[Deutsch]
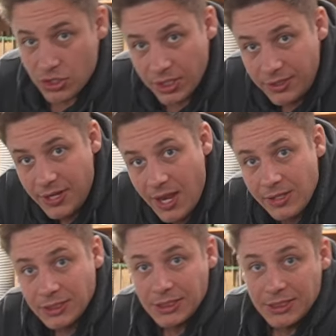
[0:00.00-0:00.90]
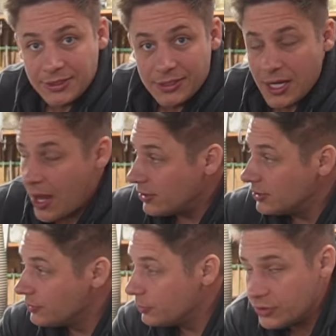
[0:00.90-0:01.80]
Schritt ist
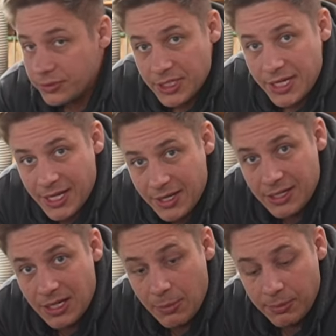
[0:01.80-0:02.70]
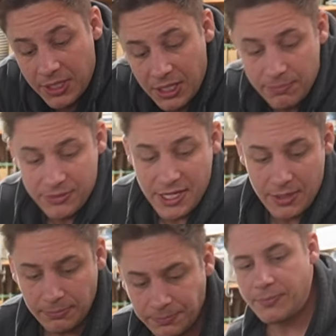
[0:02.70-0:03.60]
wir müssen uns an den Kantenanleimer begeben, denn